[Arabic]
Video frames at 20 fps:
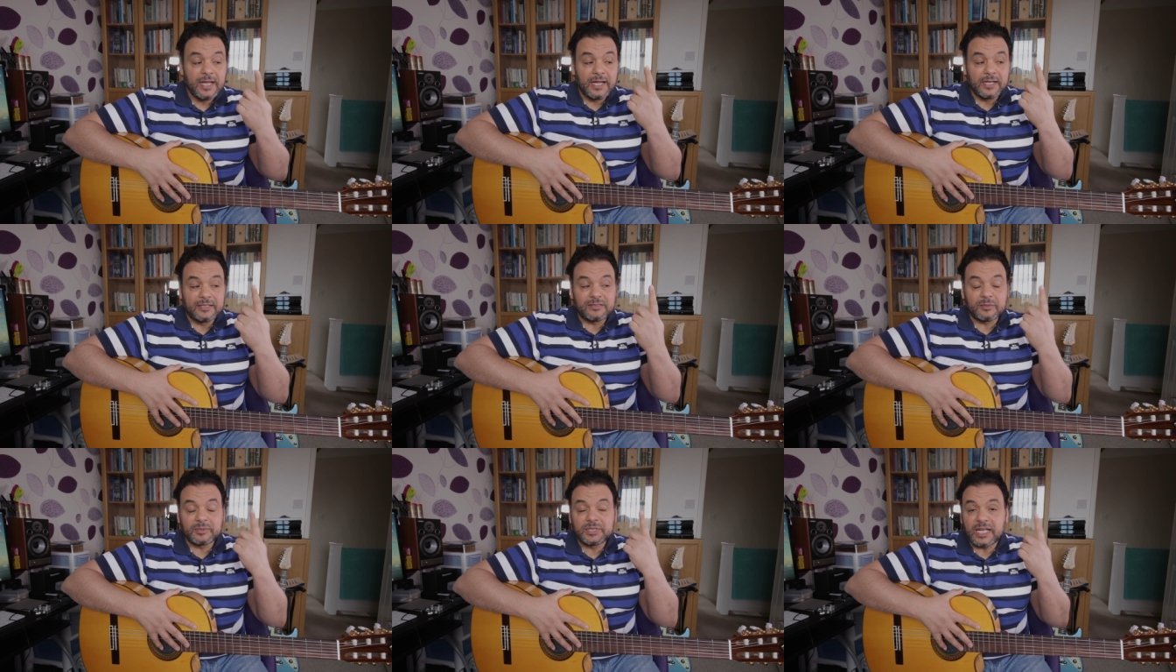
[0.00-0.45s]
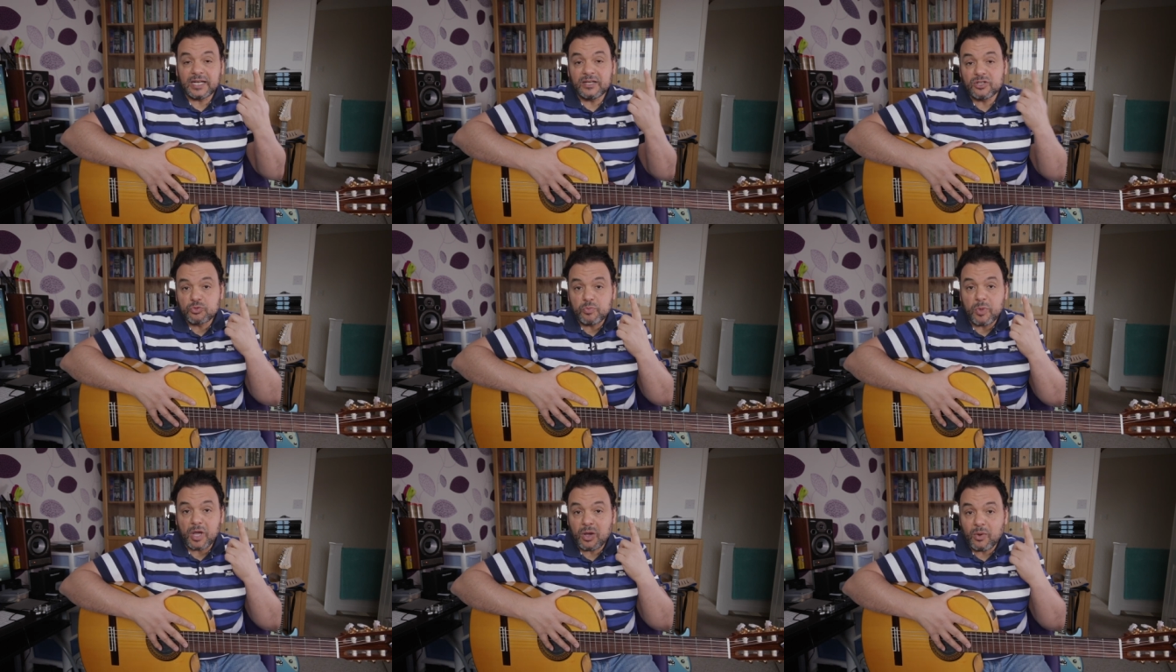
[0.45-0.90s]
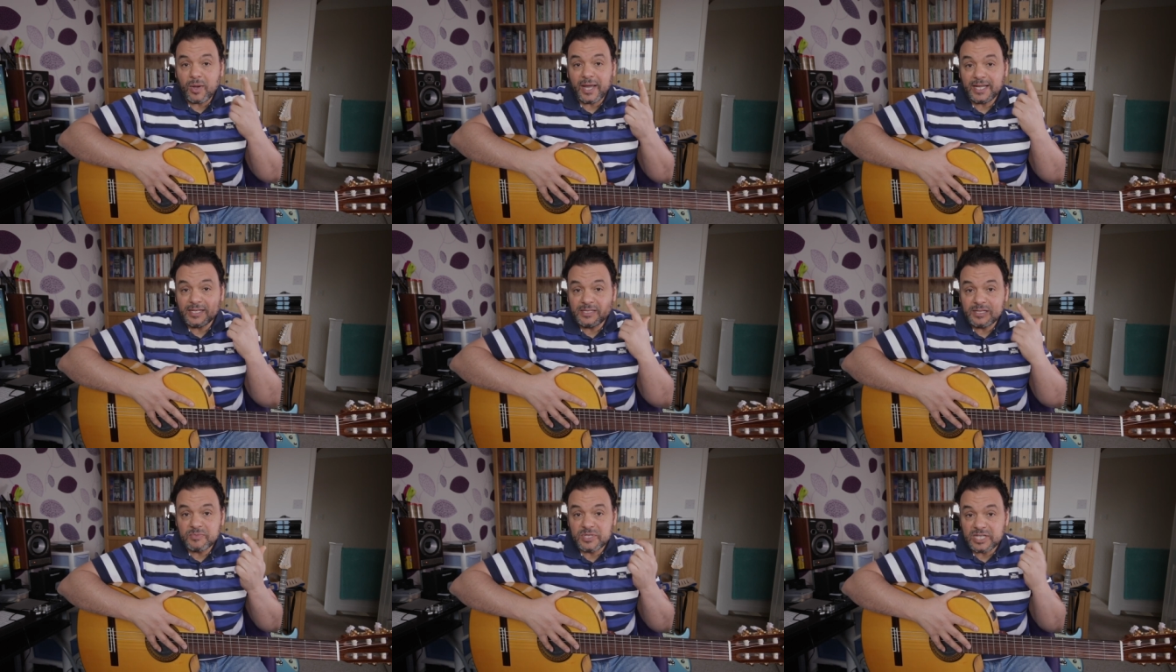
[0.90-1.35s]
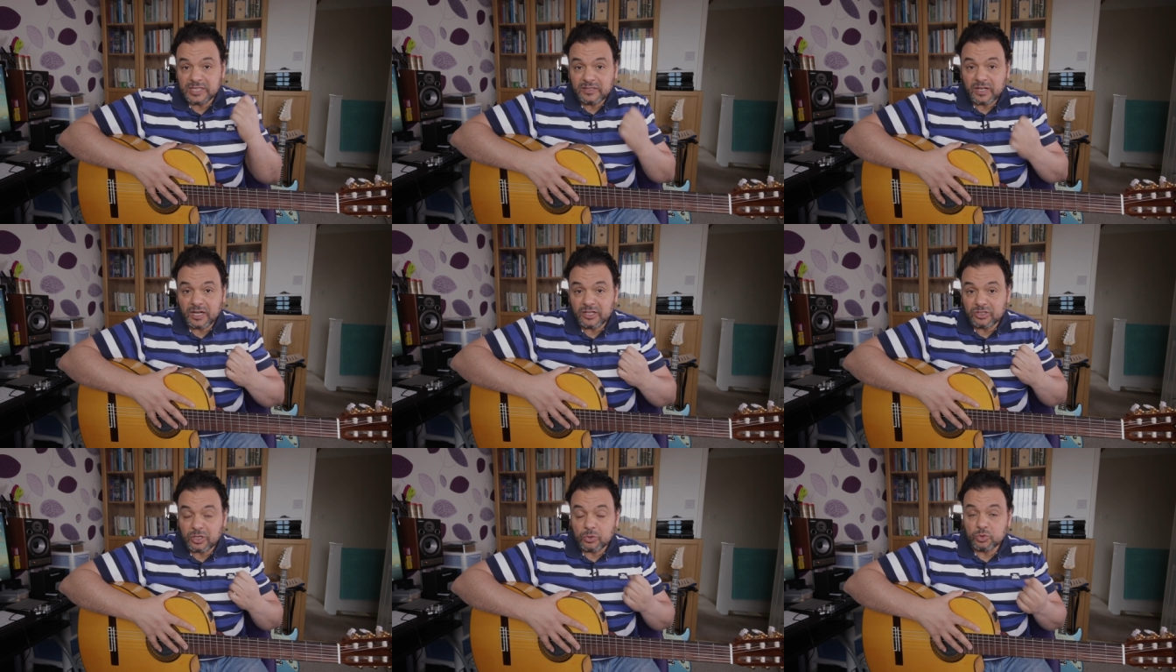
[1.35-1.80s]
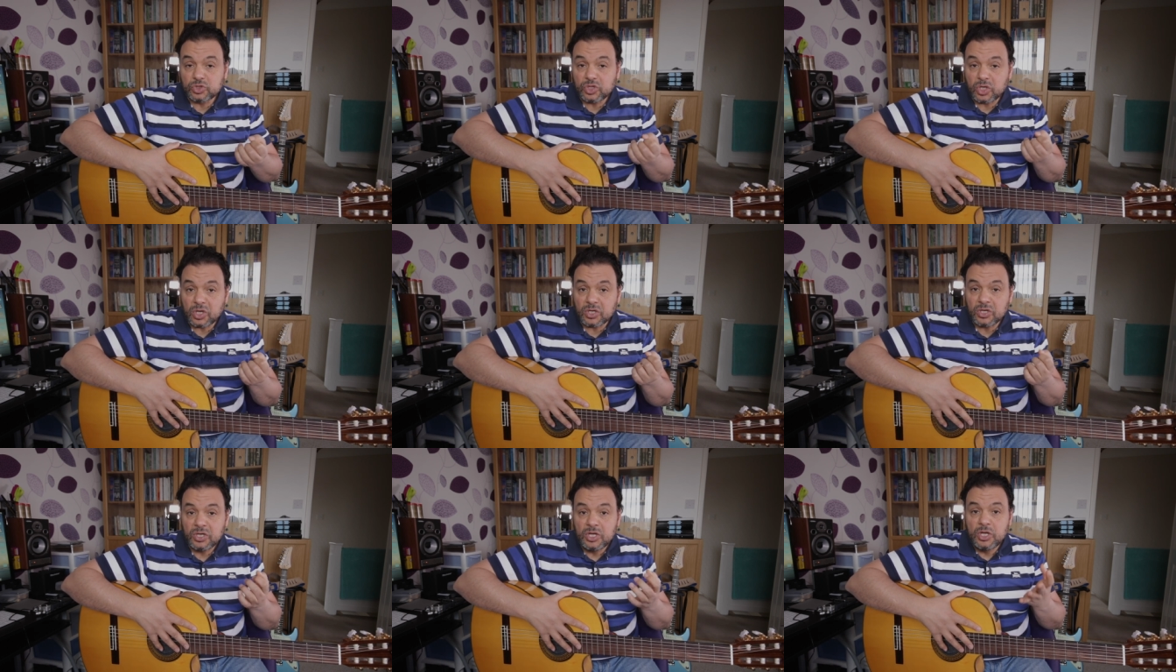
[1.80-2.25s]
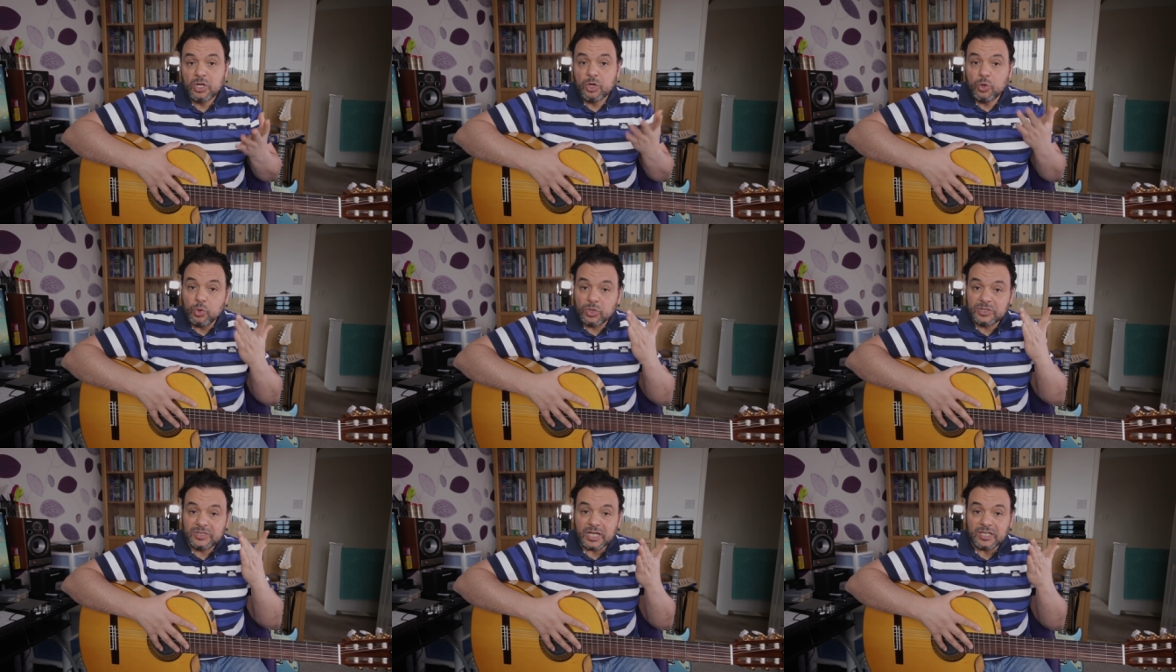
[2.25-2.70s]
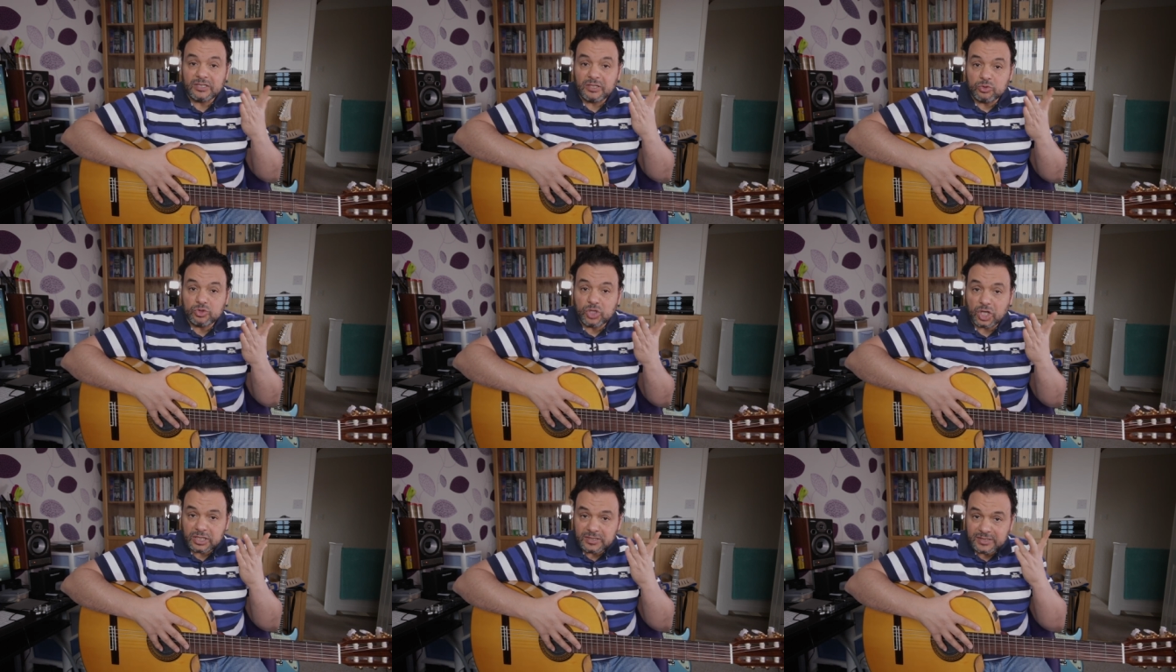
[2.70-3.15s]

انت بتخلي صباع واحد يمسك ثلاث اوتار والثلاث اوتار